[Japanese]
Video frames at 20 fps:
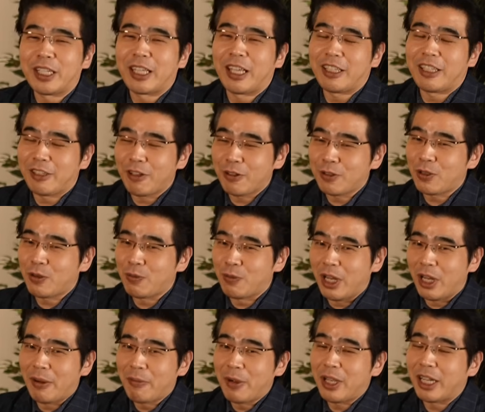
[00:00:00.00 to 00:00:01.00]
結局その
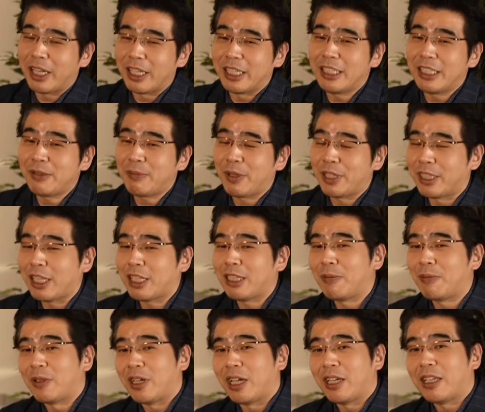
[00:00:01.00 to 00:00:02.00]
モヤモヤがいつまでたっ
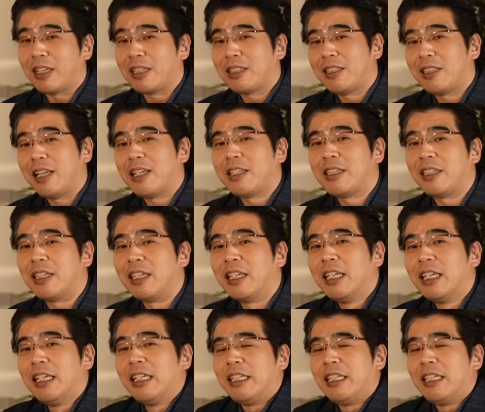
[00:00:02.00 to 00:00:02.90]
ても解決しないし